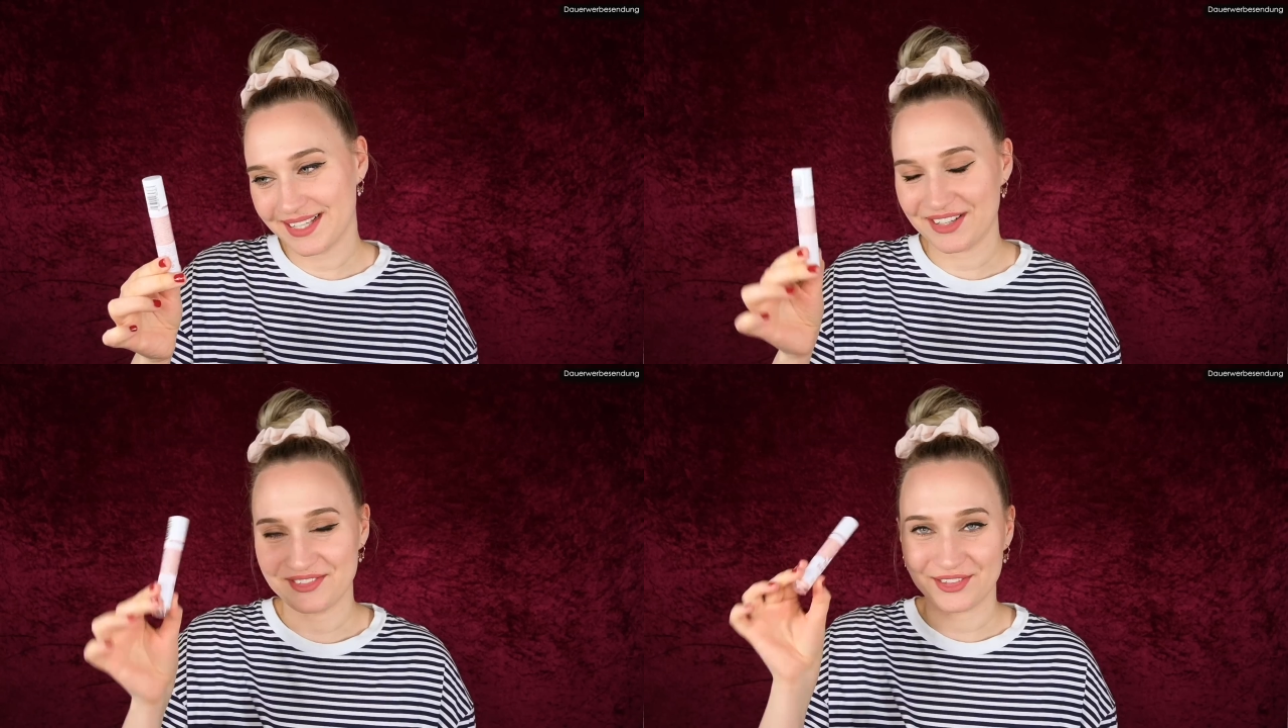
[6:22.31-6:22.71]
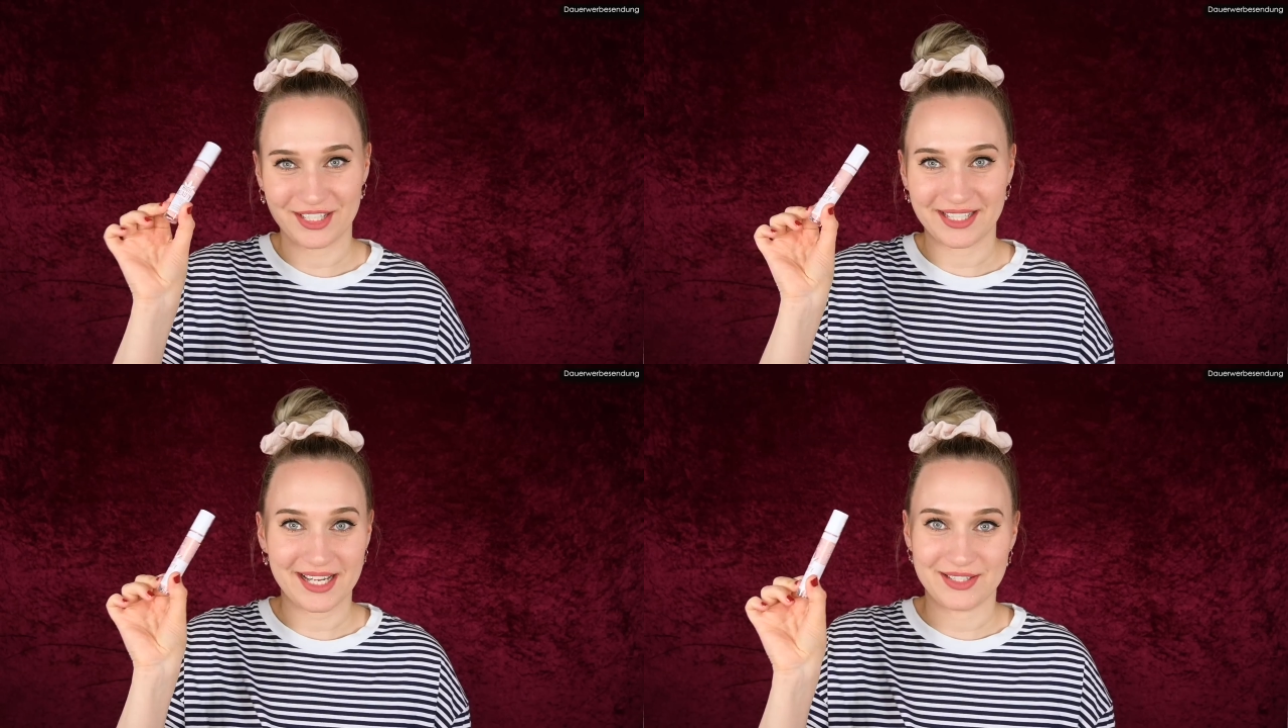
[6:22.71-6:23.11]
Ja,
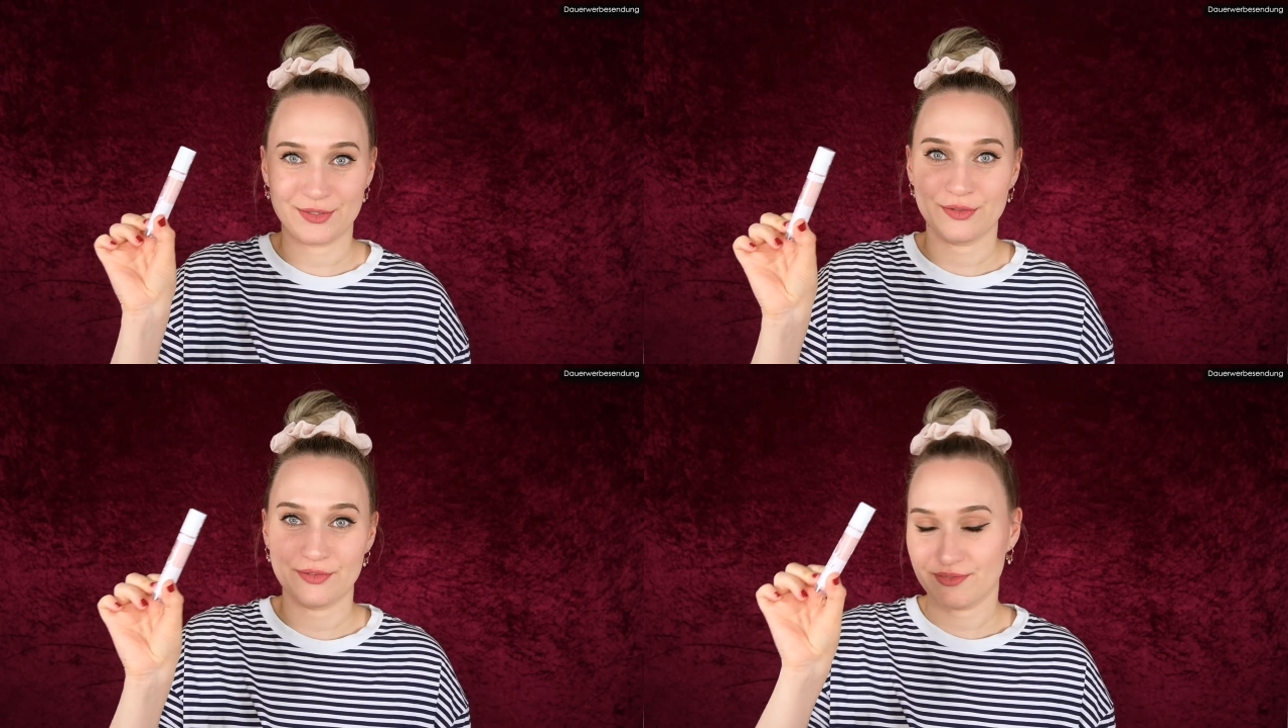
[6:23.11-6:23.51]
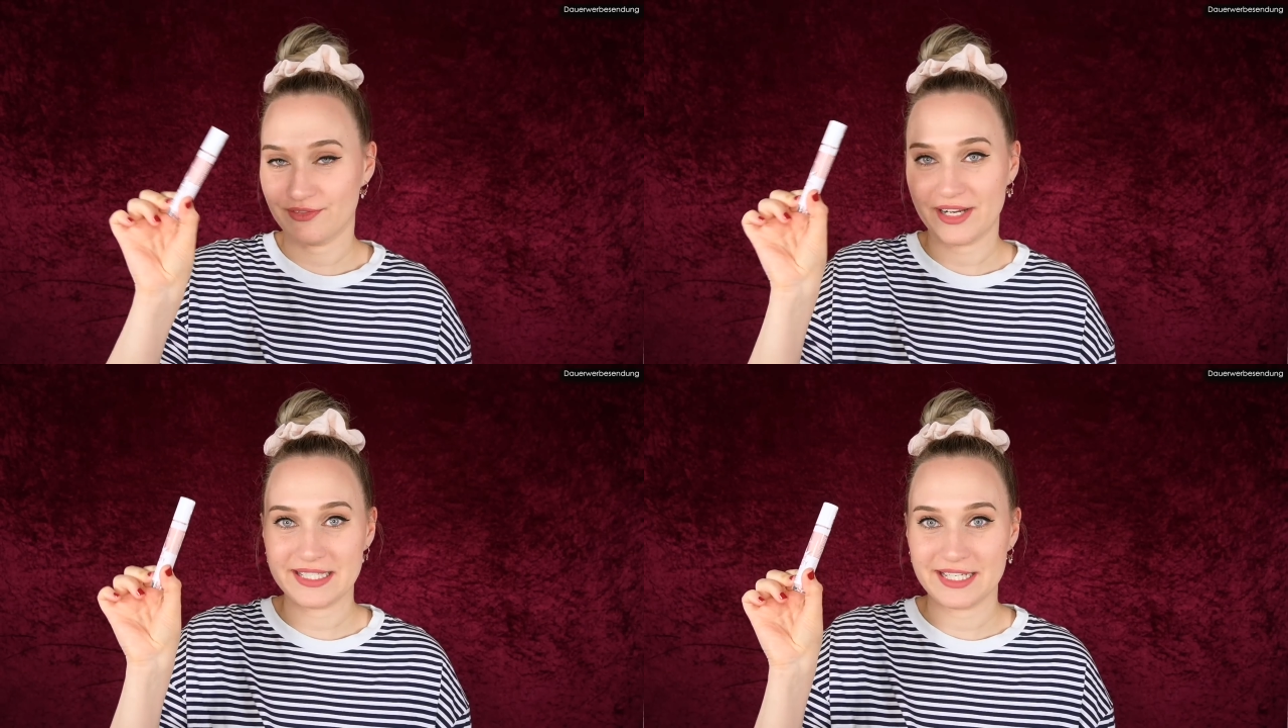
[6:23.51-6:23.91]
wirklich. Also,
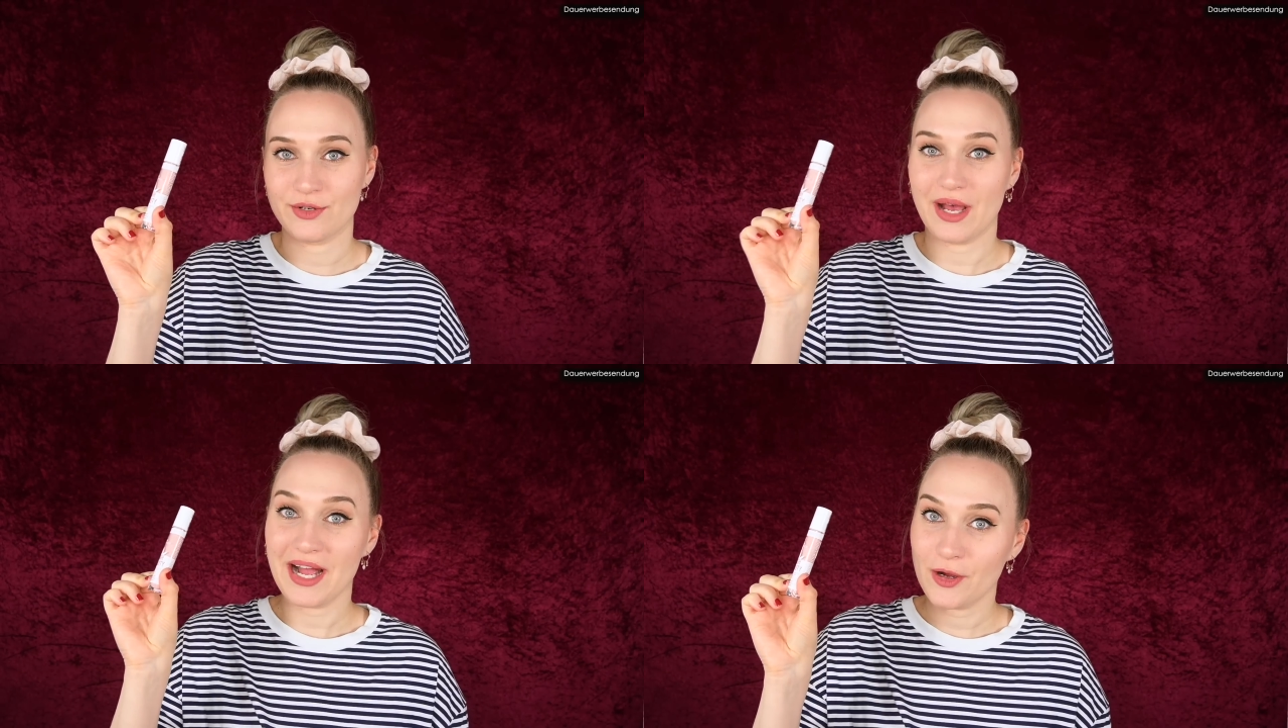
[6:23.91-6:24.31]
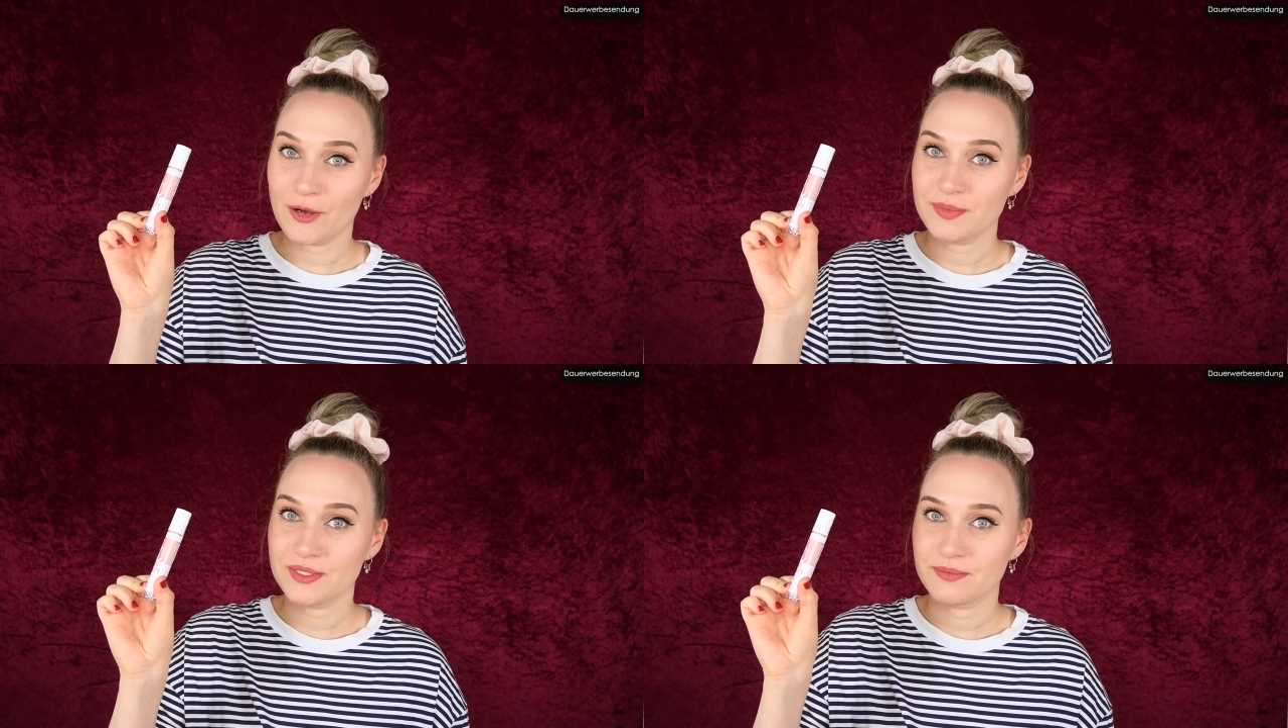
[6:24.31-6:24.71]
falls ihr da noch
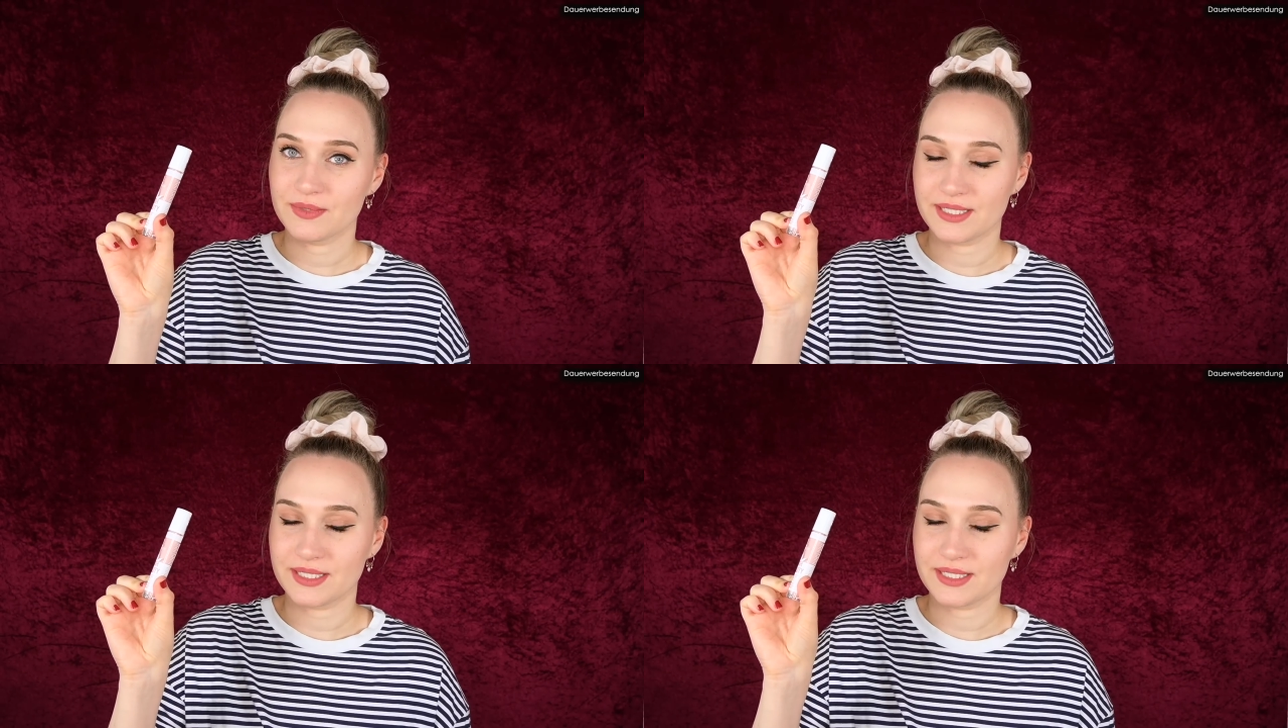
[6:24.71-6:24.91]
rankommt,